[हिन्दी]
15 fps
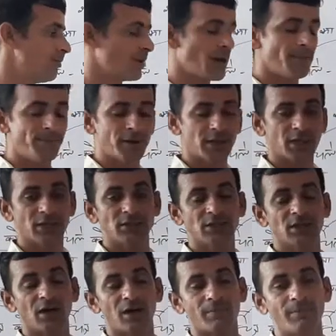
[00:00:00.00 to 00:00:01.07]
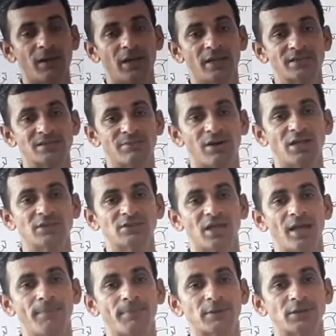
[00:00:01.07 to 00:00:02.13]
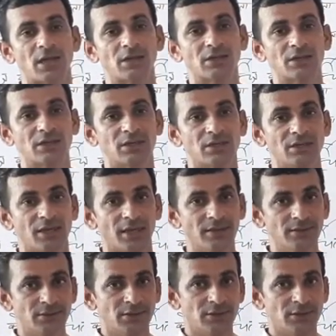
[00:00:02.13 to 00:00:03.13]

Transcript: बराबर के अधिकार मिले हैं समानताएं प्रदान की गई हैं